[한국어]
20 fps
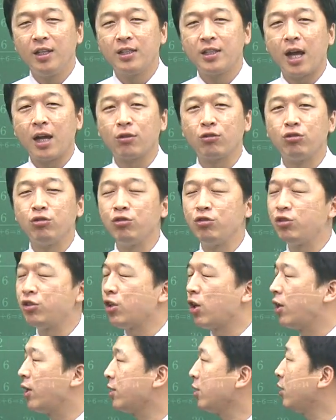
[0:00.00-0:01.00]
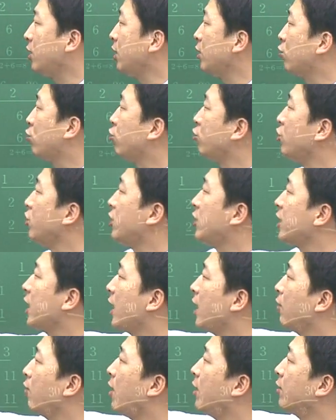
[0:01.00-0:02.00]
자, 군수열에서 이
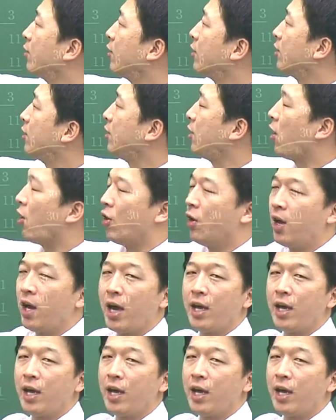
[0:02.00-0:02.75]
군자라고 하는 것은요.